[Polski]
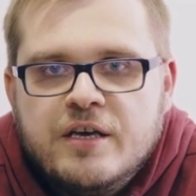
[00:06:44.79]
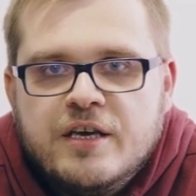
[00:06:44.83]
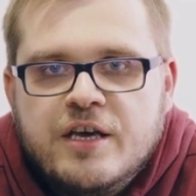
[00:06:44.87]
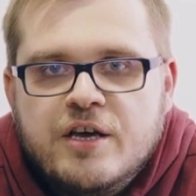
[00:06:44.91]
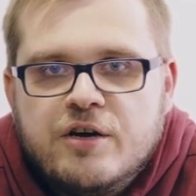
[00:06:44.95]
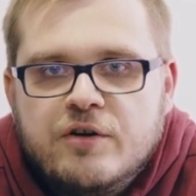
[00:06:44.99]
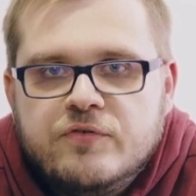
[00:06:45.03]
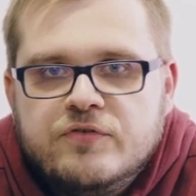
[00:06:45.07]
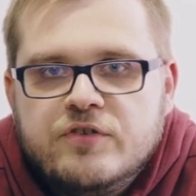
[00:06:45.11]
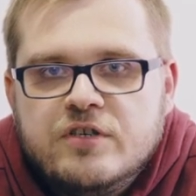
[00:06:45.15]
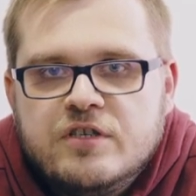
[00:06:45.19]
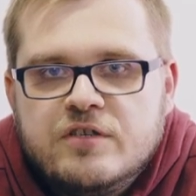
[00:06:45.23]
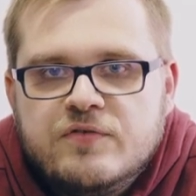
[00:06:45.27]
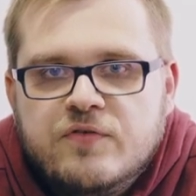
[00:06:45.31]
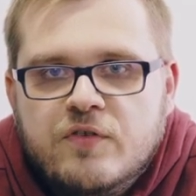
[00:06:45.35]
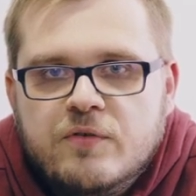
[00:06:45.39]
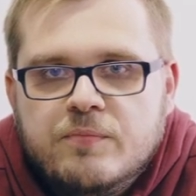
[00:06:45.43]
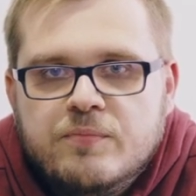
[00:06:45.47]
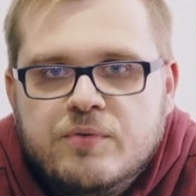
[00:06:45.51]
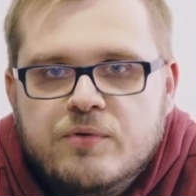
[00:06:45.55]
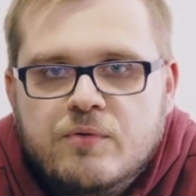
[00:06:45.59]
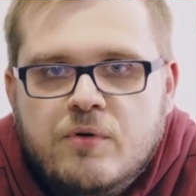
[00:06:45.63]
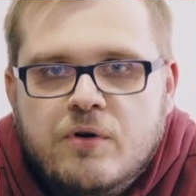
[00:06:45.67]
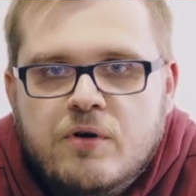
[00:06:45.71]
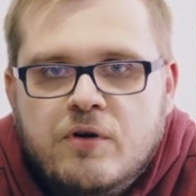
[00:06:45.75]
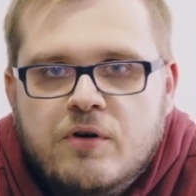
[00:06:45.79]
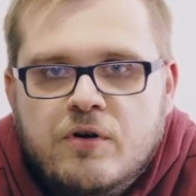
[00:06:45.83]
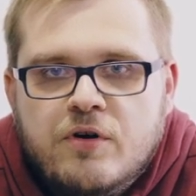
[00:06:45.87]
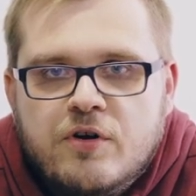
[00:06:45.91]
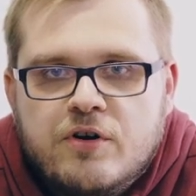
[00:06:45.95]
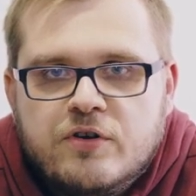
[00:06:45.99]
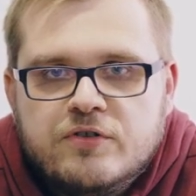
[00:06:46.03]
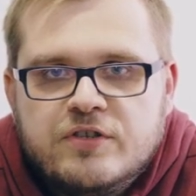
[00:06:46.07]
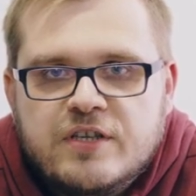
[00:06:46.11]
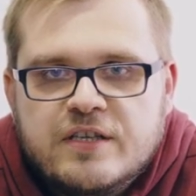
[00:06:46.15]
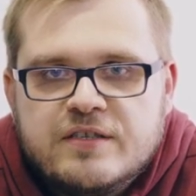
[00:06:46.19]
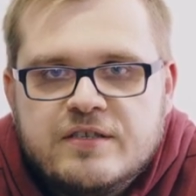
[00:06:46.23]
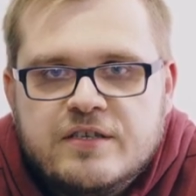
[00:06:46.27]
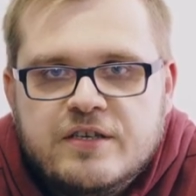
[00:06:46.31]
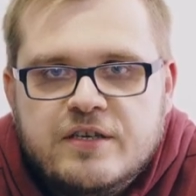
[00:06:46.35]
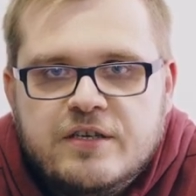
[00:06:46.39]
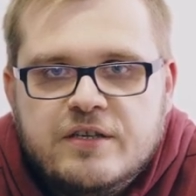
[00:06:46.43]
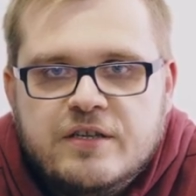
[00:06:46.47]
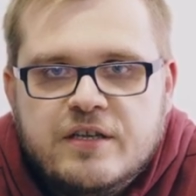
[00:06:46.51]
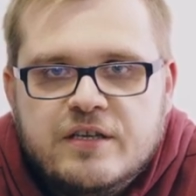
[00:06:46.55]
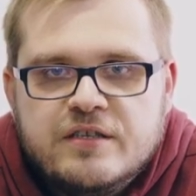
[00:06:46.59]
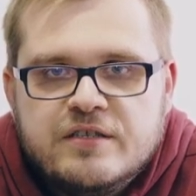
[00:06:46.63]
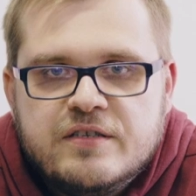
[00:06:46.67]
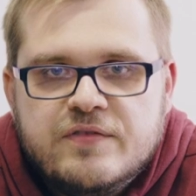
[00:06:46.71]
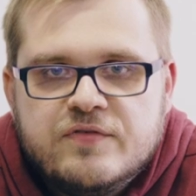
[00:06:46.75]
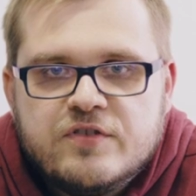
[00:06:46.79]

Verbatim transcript: kierownictwo było rotacyjne.